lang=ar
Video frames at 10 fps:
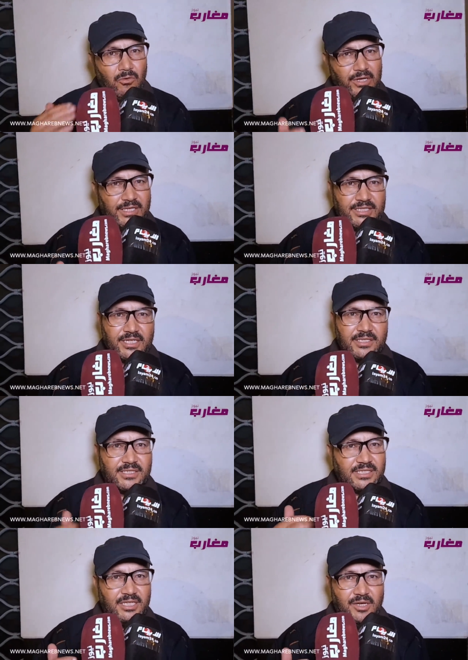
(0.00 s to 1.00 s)
والله ينصر
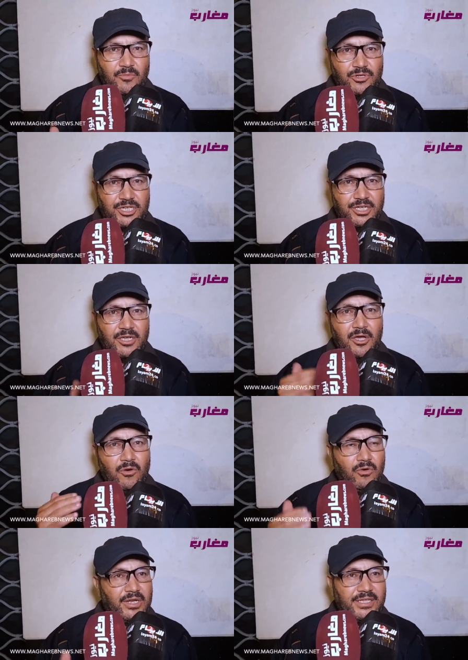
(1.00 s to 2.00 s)
السي الحموشي
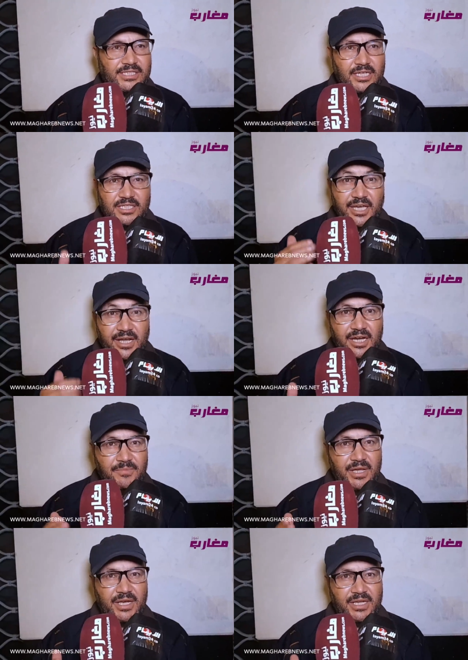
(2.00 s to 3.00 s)
والله ينصر
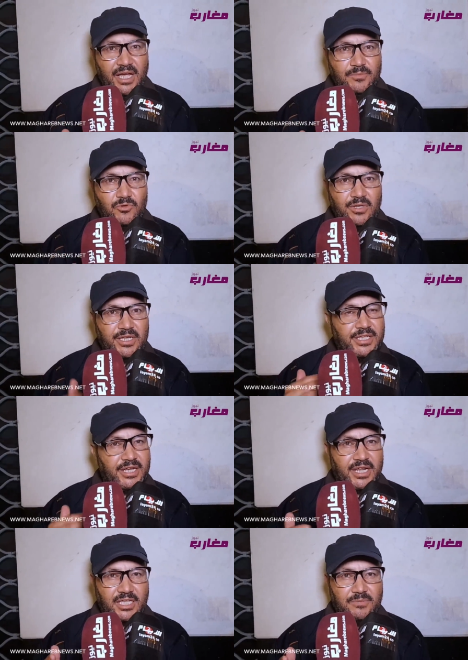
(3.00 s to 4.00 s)
الدراك الملكي الحمد لله
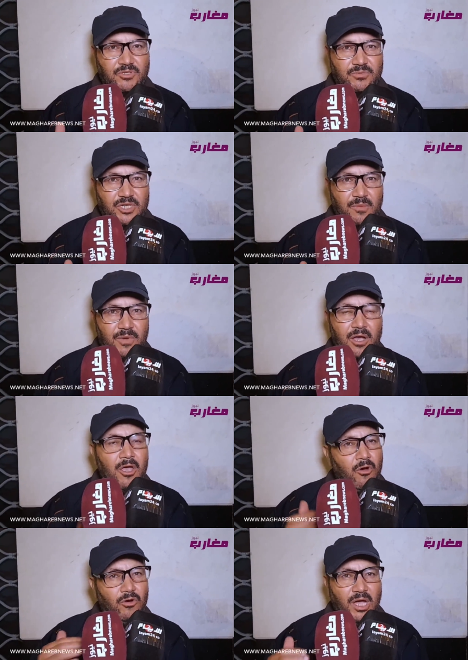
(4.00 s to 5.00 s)
دايرين خدمتهم تا هما
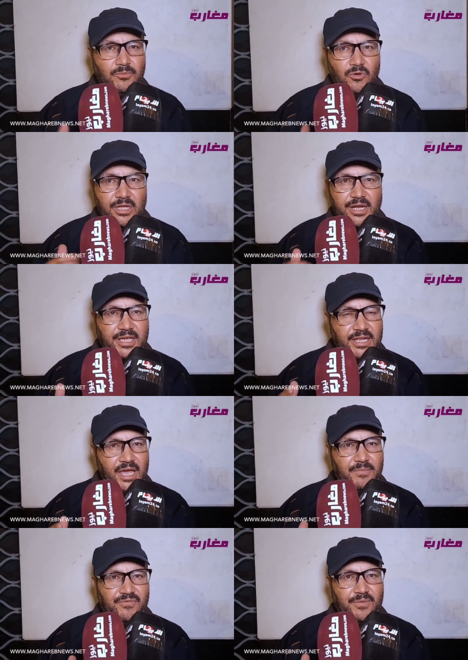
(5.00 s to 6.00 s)
والحمد لله راه كاين
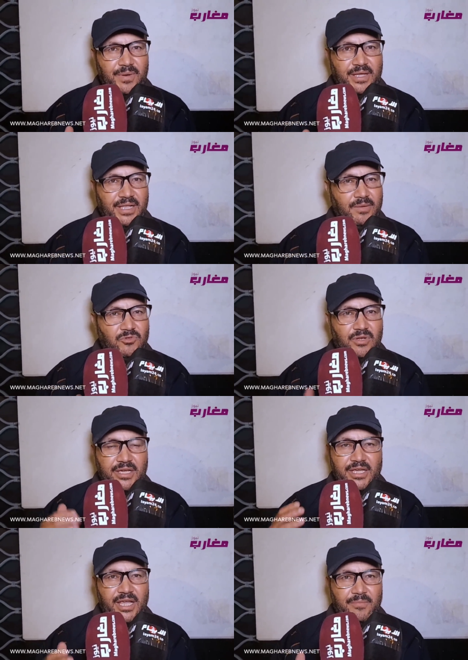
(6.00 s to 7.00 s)
الامن في البلاد الحمد
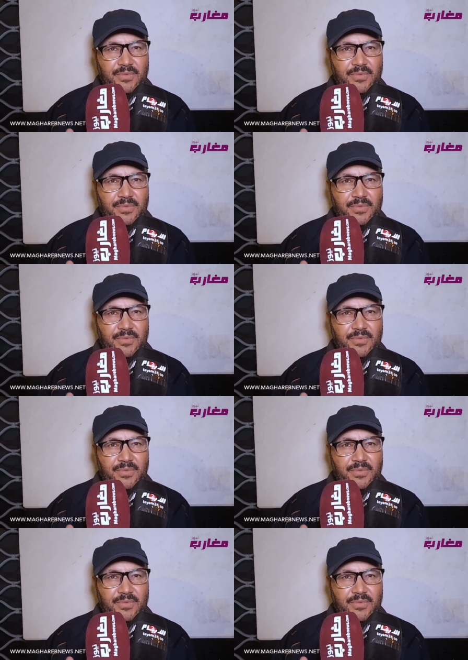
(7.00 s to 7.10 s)
لله كاين